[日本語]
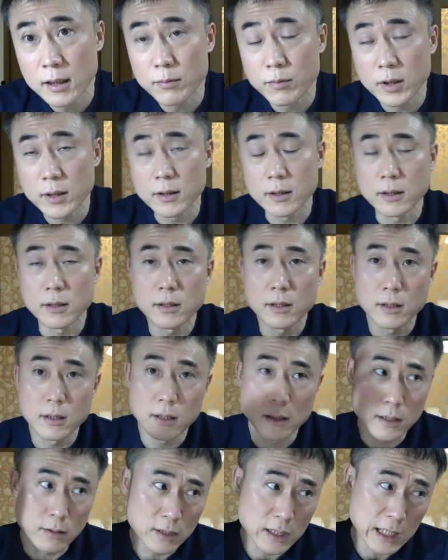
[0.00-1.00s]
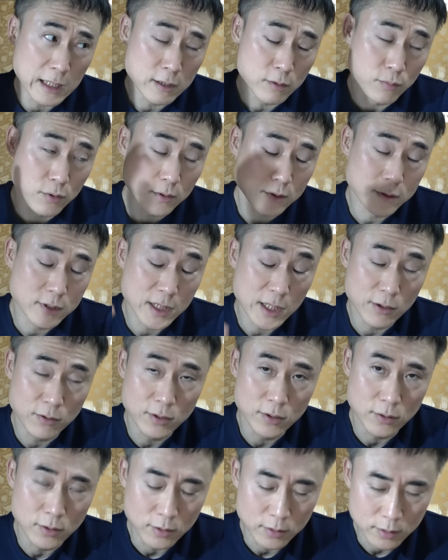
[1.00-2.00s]
やっぱりあの
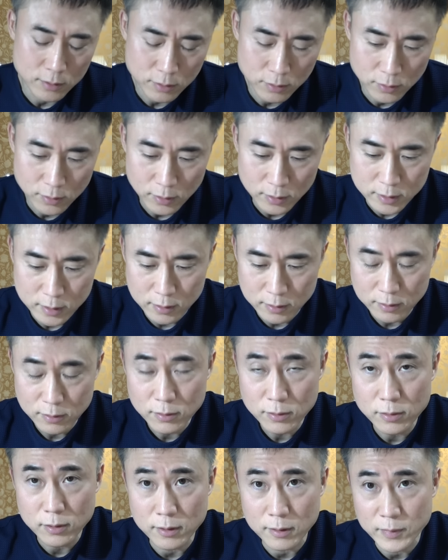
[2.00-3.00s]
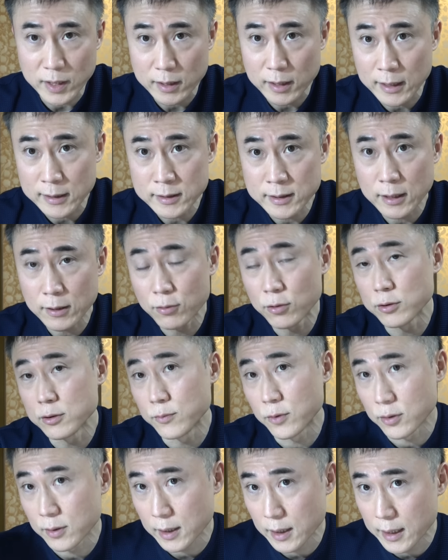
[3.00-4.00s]
アナボリックステロイドを投与すると、まあ、男性
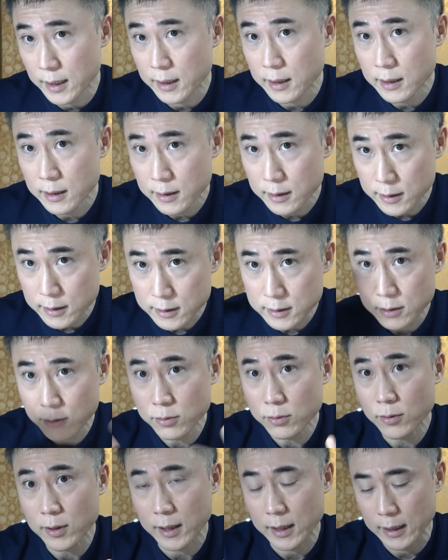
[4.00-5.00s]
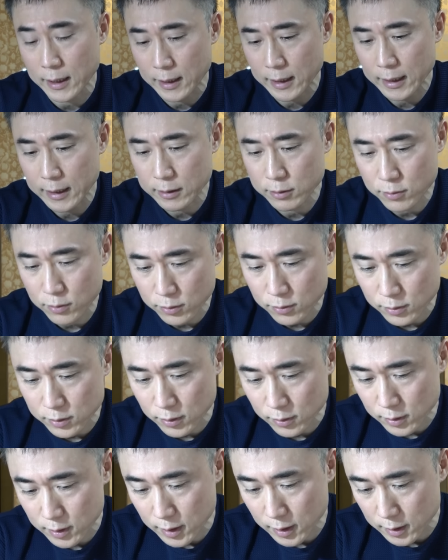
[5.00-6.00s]
ホルモンが外から入ることに
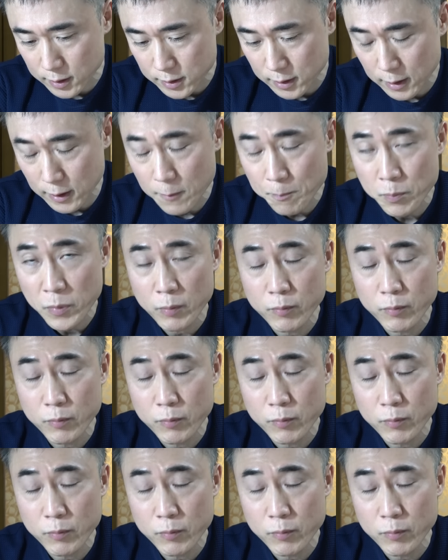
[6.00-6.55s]
よってですね、